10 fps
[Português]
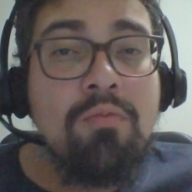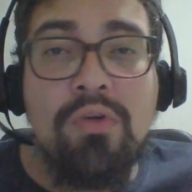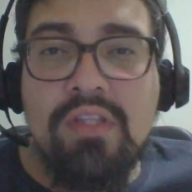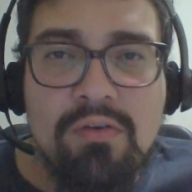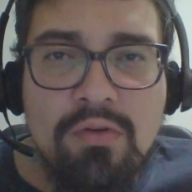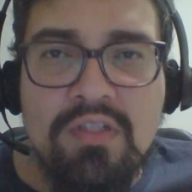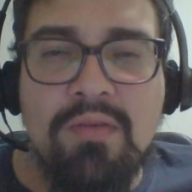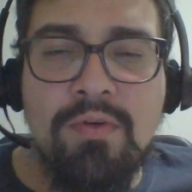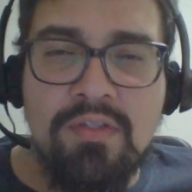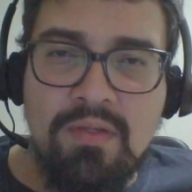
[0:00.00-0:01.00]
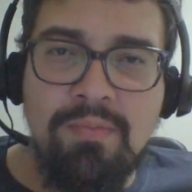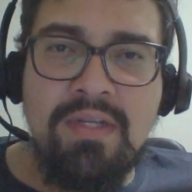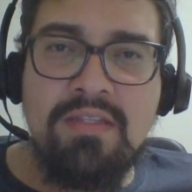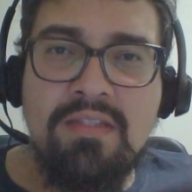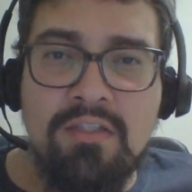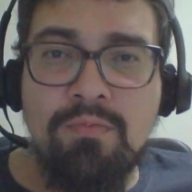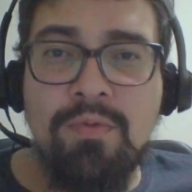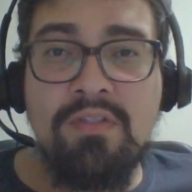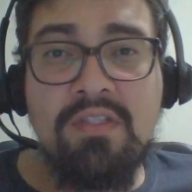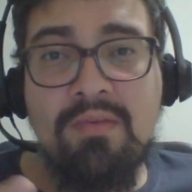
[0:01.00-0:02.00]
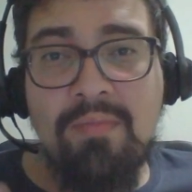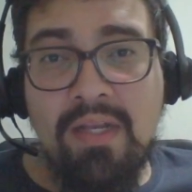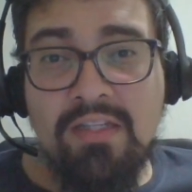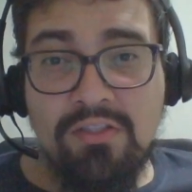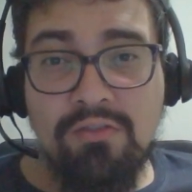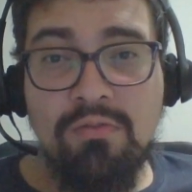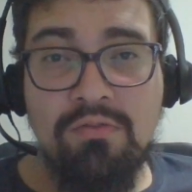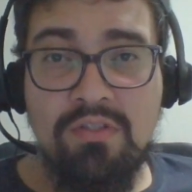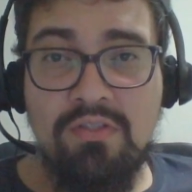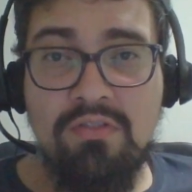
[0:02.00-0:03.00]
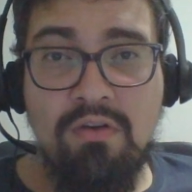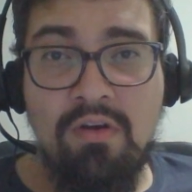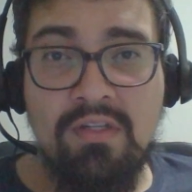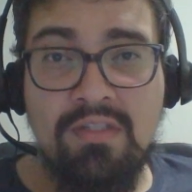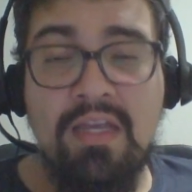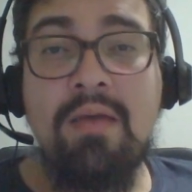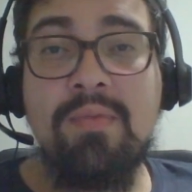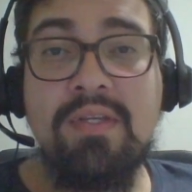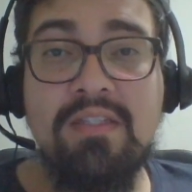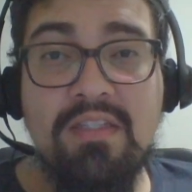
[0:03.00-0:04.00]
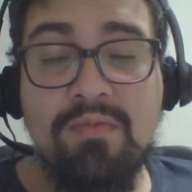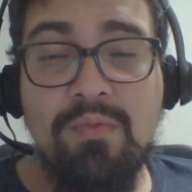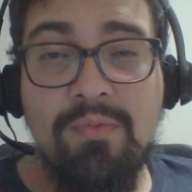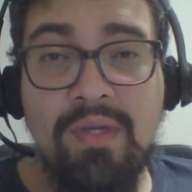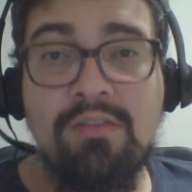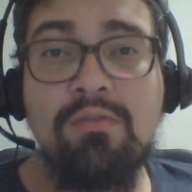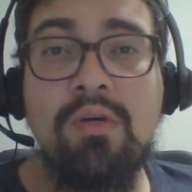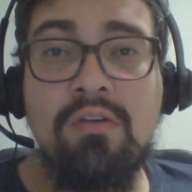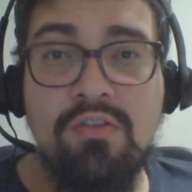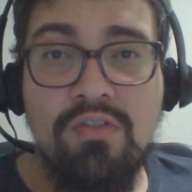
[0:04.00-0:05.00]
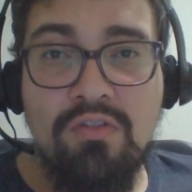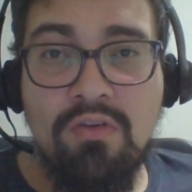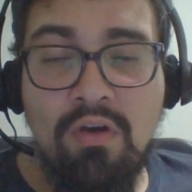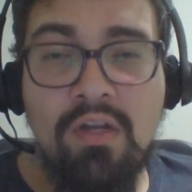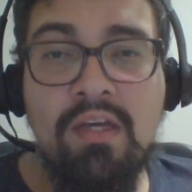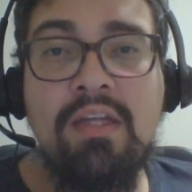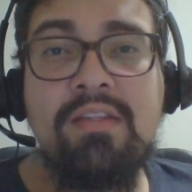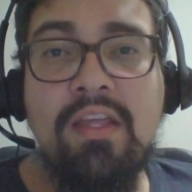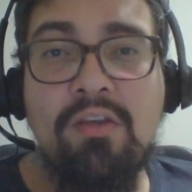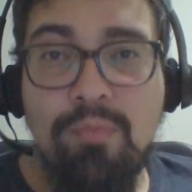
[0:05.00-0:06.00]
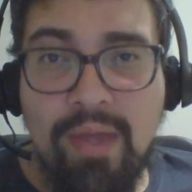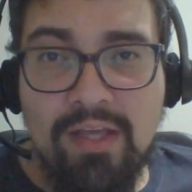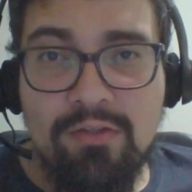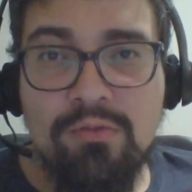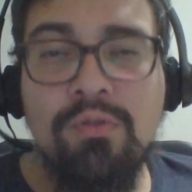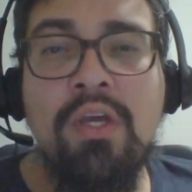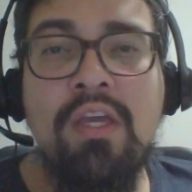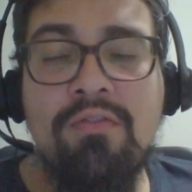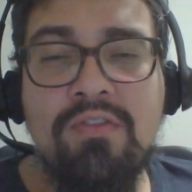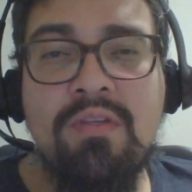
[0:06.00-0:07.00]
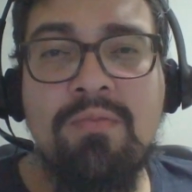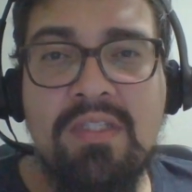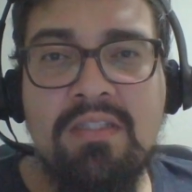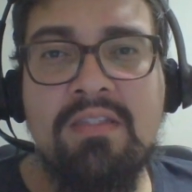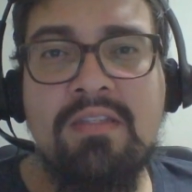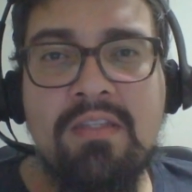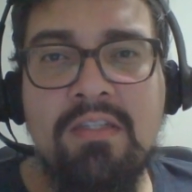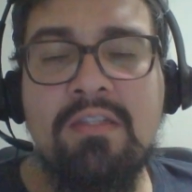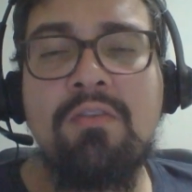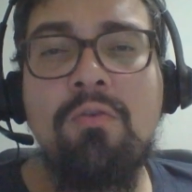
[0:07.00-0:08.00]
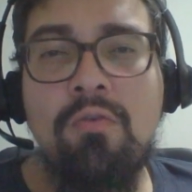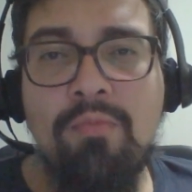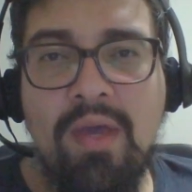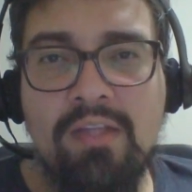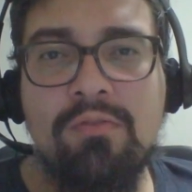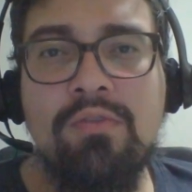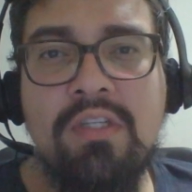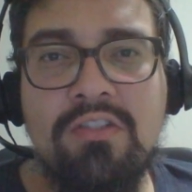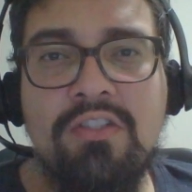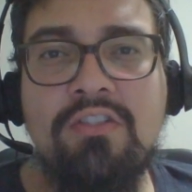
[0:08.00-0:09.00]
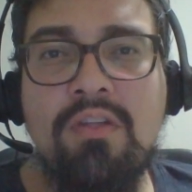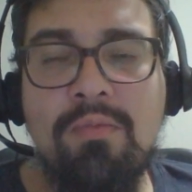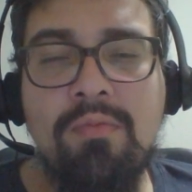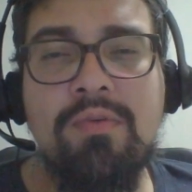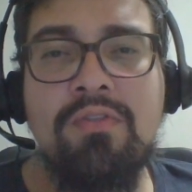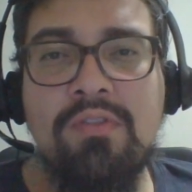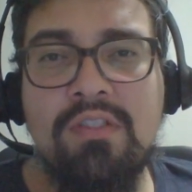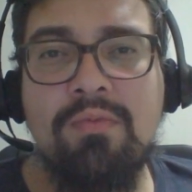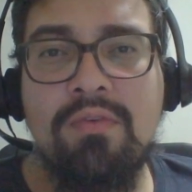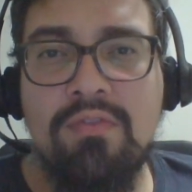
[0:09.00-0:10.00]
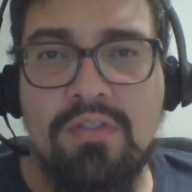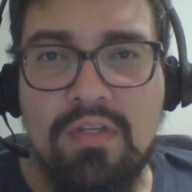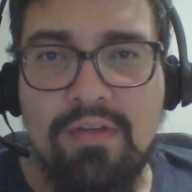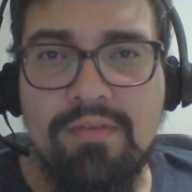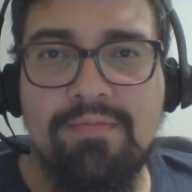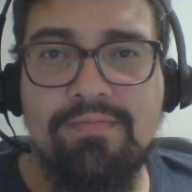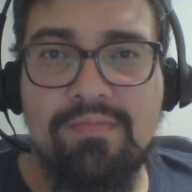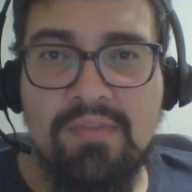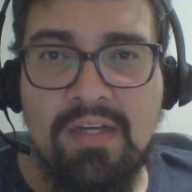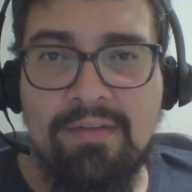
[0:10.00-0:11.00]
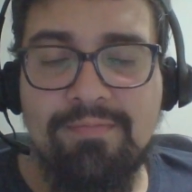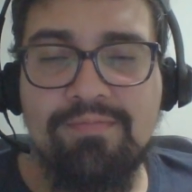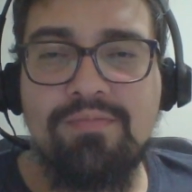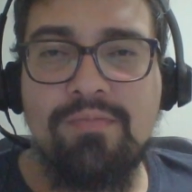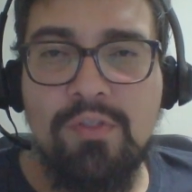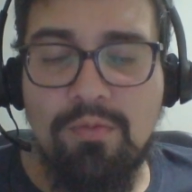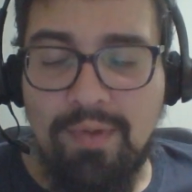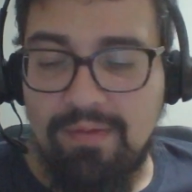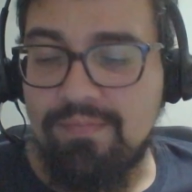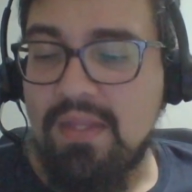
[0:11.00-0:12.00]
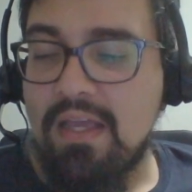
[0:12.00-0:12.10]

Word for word: Muita coisa pode ser parecida, pode ser semelhante com outras escolas, mas nesse momento a nossa escola tem um método e você precisa seguir o método que a gente está proporcionando para você, tá? Muito bem.